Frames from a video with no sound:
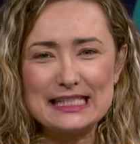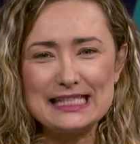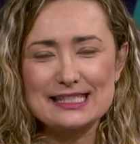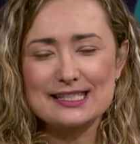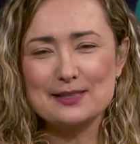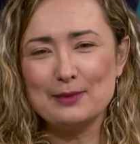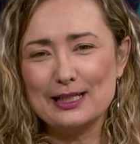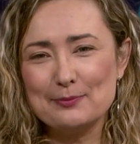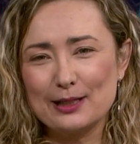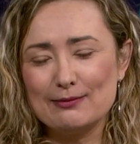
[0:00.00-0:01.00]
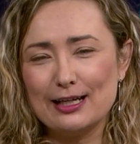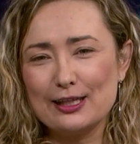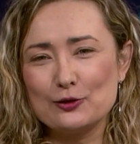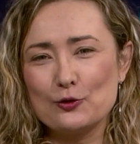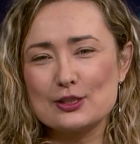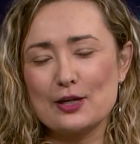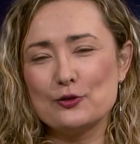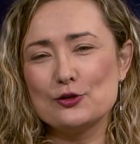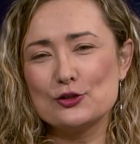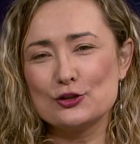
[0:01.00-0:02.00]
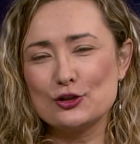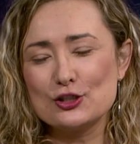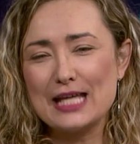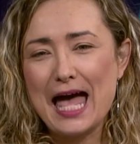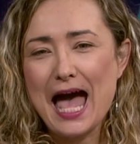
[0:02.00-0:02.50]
Y esta semana, para hablar de todo, está con nosotros